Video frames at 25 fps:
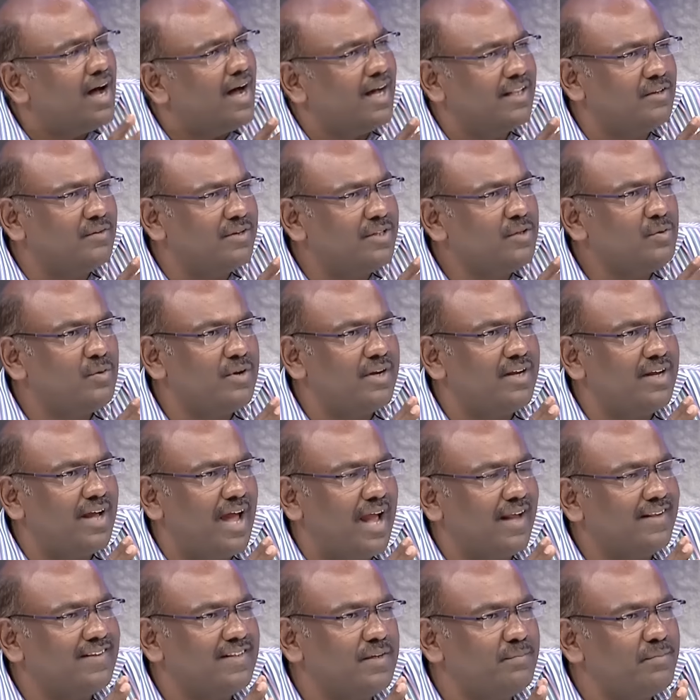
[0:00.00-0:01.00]
அது வந்து ஒரு
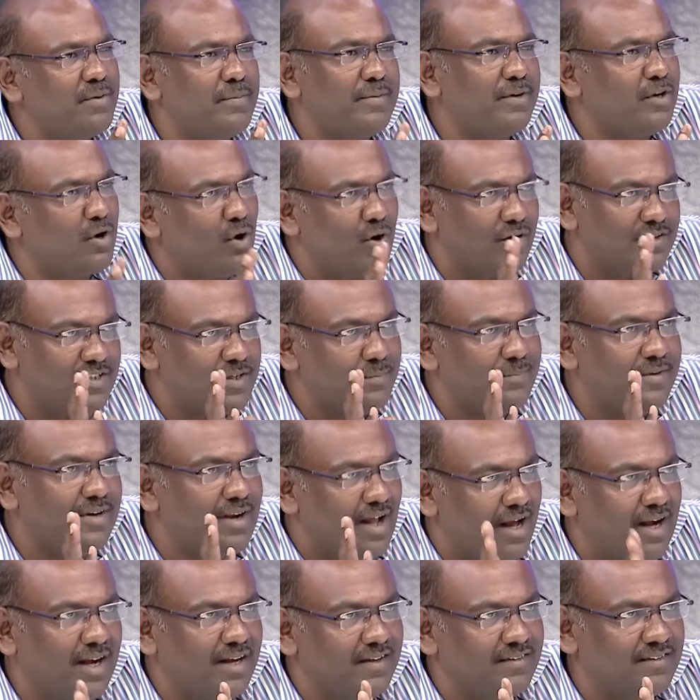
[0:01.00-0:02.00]
அக்செப்டபிள் கான்செப்ட்
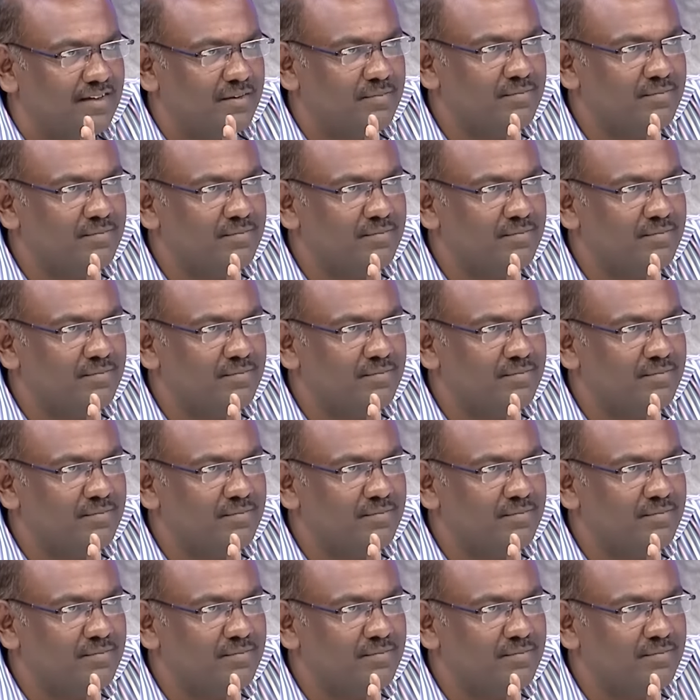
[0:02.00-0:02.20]
அங்கே சார்